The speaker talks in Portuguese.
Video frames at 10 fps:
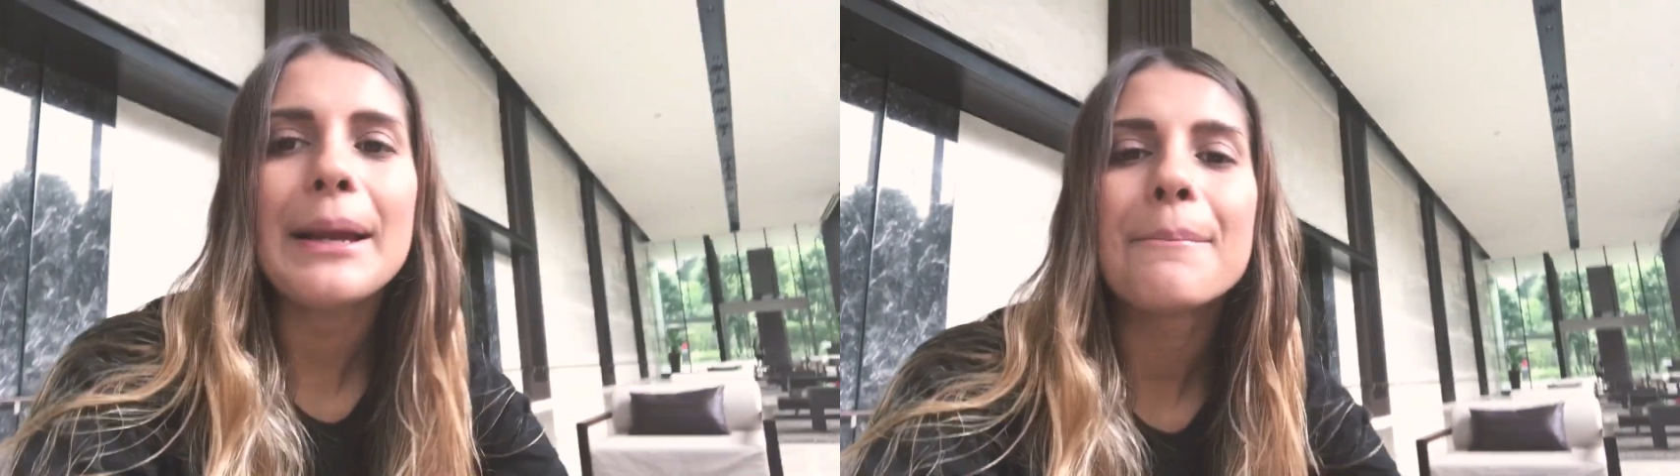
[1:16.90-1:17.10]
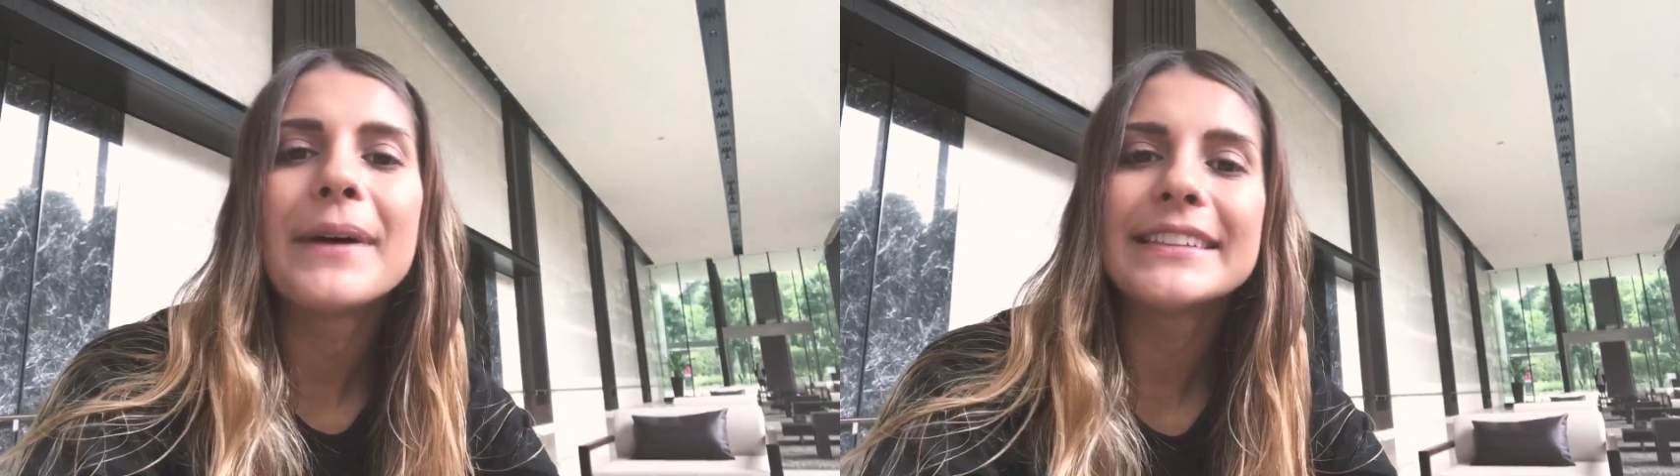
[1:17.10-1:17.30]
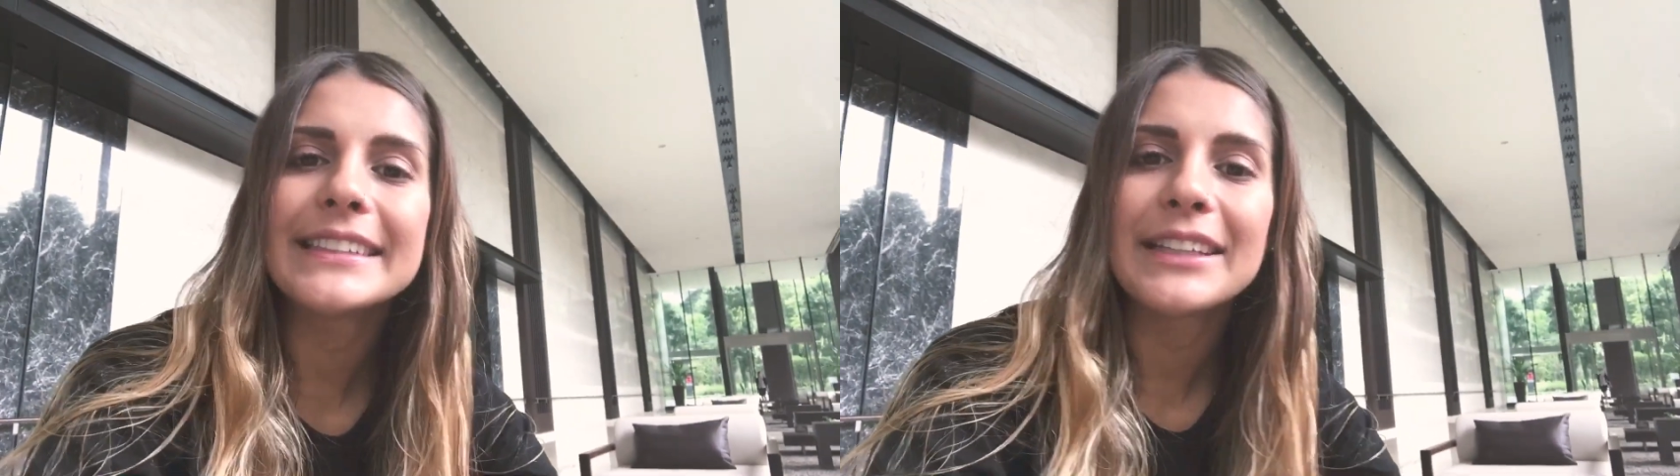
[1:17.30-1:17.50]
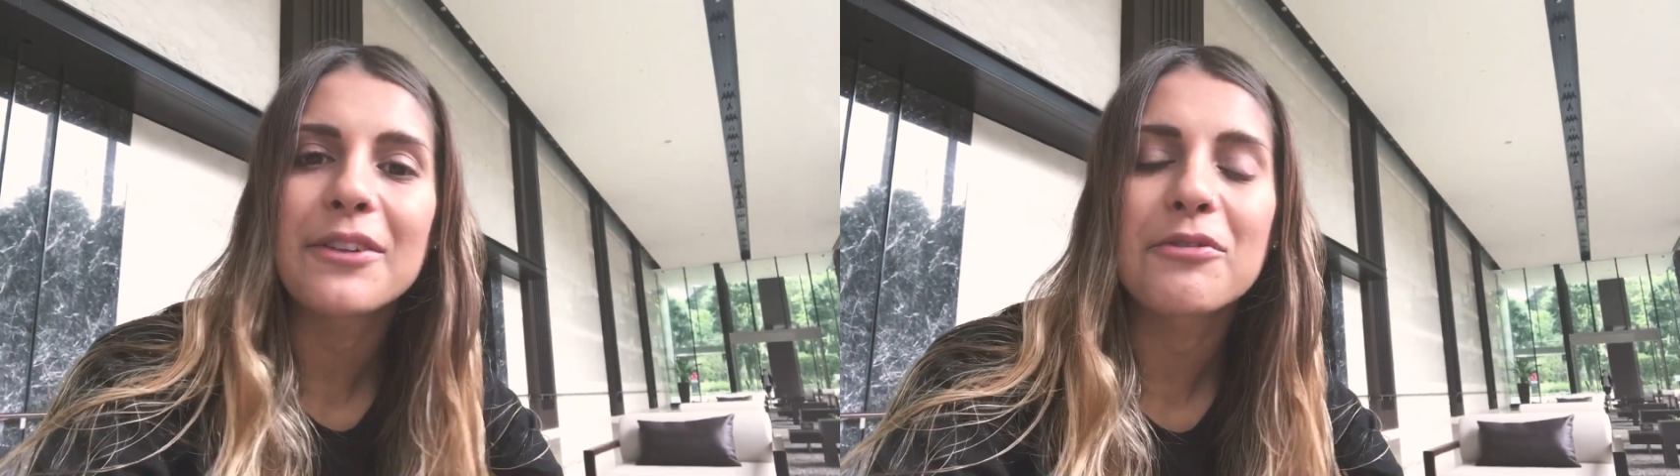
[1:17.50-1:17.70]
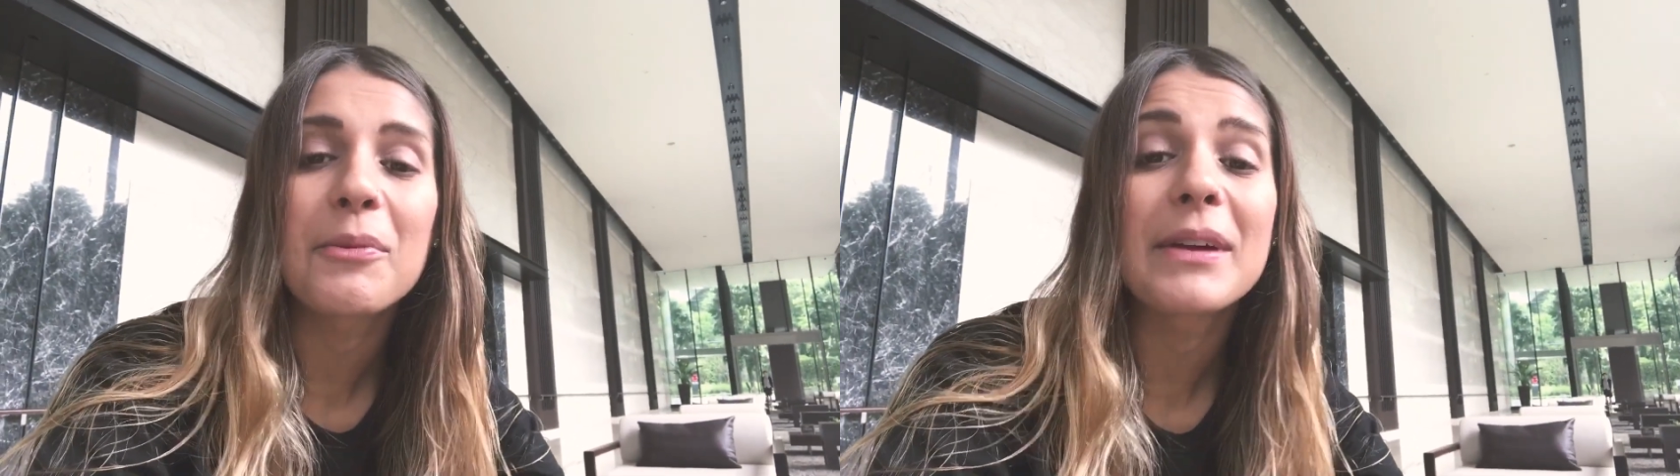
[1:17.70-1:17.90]
Mas
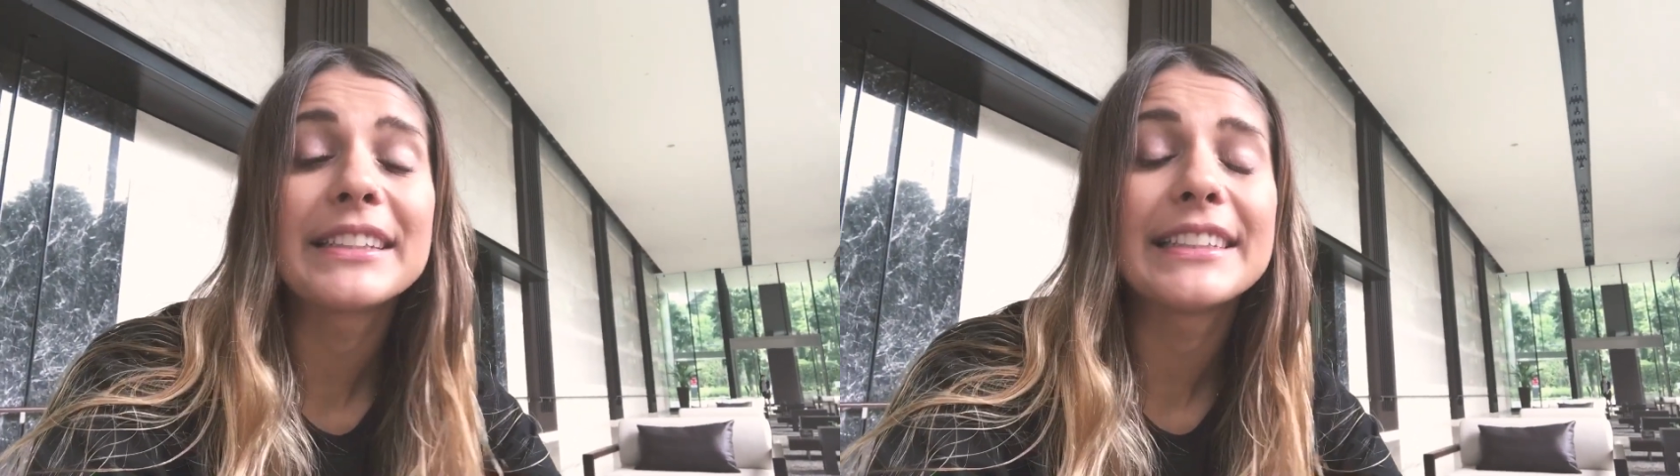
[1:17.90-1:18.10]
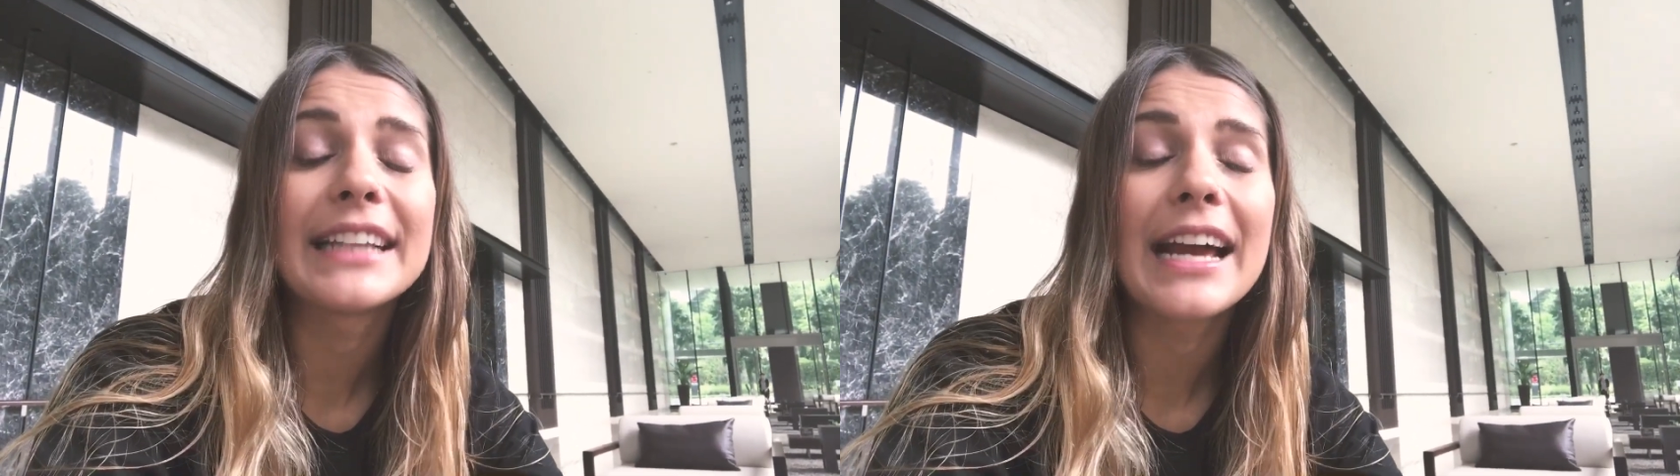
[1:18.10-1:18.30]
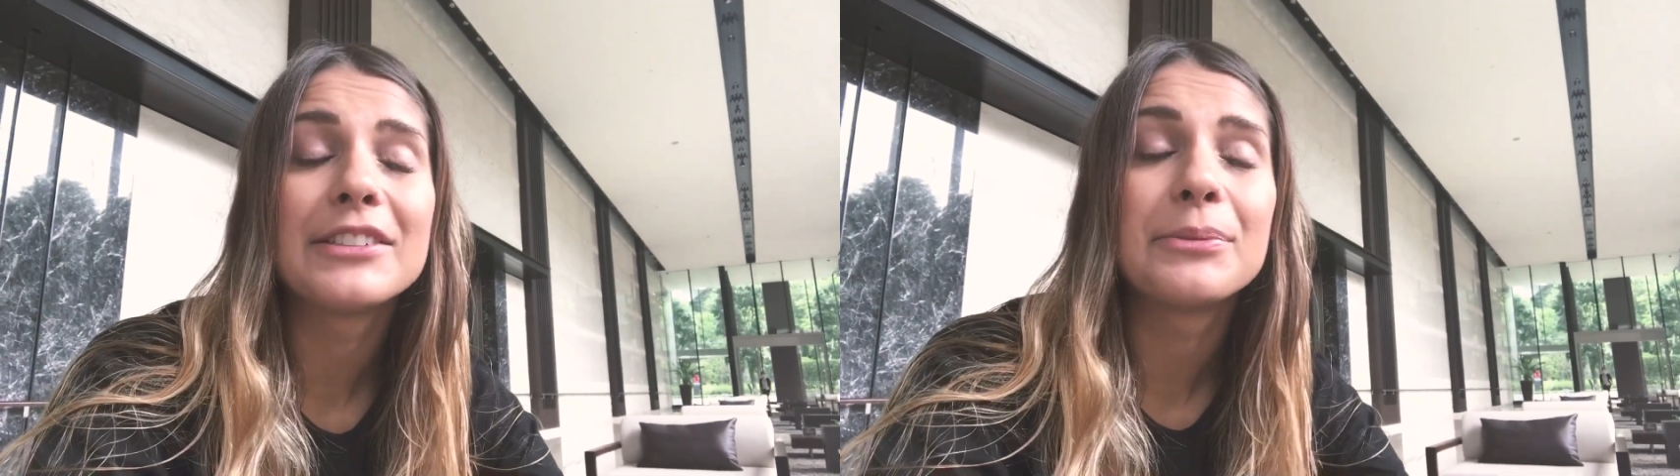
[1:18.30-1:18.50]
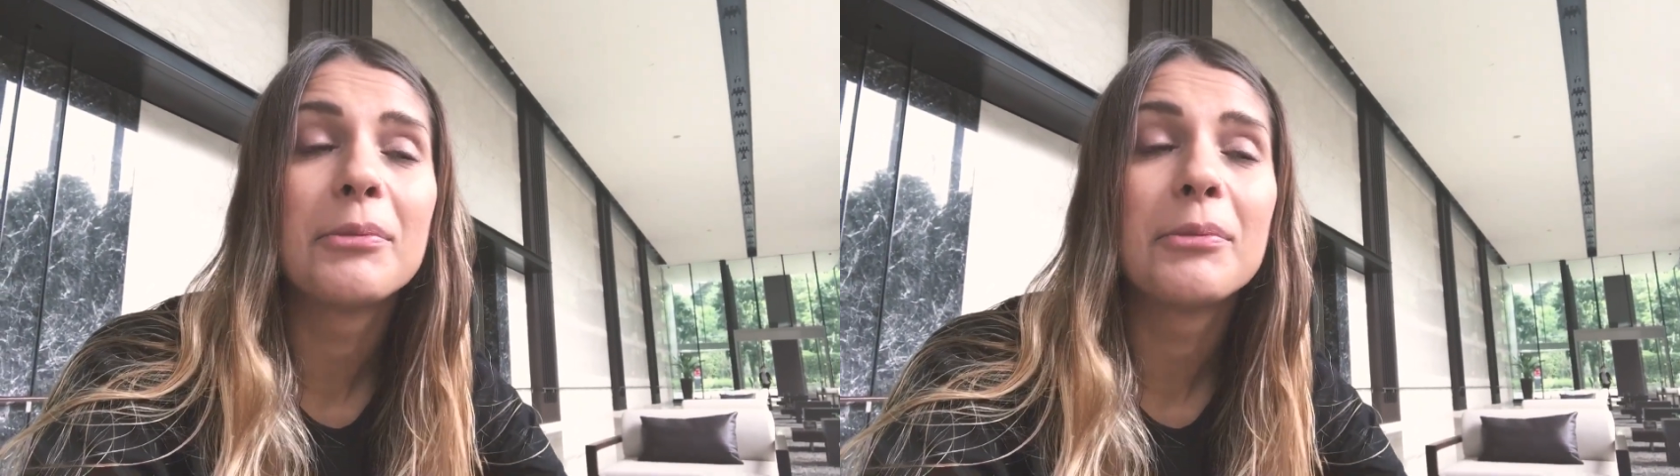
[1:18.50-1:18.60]
então, foi uma cidade